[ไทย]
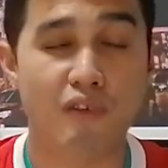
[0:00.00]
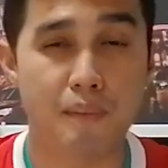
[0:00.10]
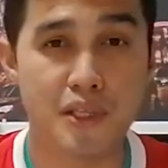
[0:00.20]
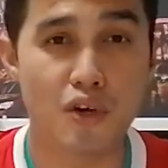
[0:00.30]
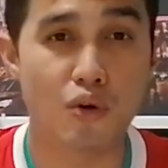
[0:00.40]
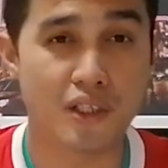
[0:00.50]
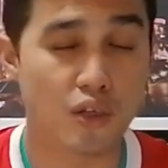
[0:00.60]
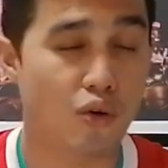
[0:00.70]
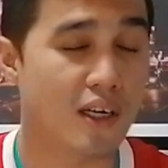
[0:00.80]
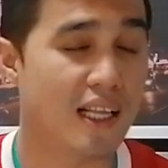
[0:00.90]
ฟาบินโย
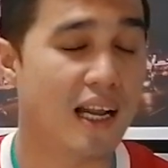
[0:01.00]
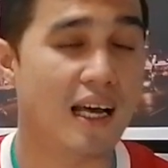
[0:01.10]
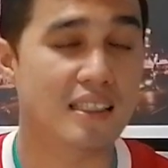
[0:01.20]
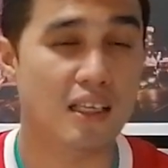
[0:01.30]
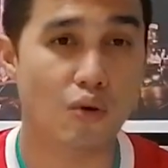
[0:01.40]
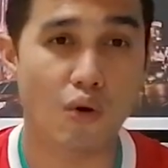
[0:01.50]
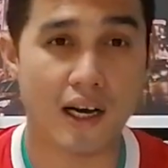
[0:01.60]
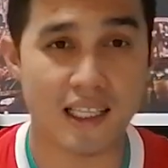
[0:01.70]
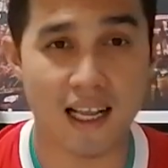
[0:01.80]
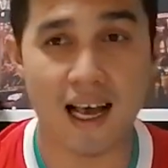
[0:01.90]
ดิโกคาทาราดิโก
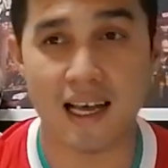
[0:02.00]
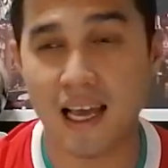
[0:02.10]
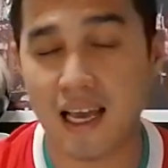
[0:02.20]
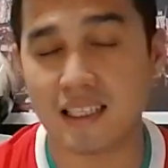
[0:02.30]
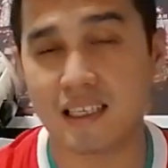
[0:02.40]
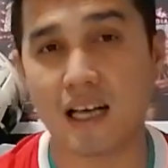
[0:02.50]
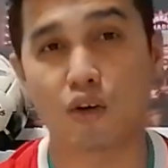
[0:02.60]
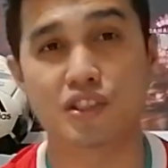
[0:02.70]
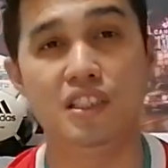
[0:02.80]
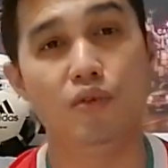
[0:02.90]
คาทาราและทางด้าน
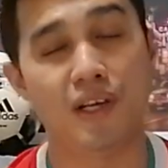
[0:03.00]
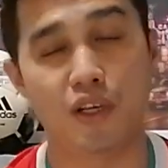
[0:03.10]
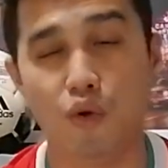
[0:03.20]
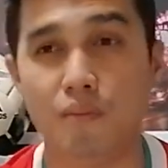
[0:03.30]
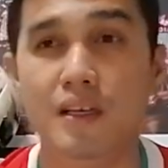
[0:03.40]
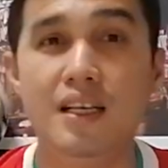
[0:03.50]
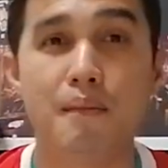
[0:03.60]
ของจินี่ไวเดดุม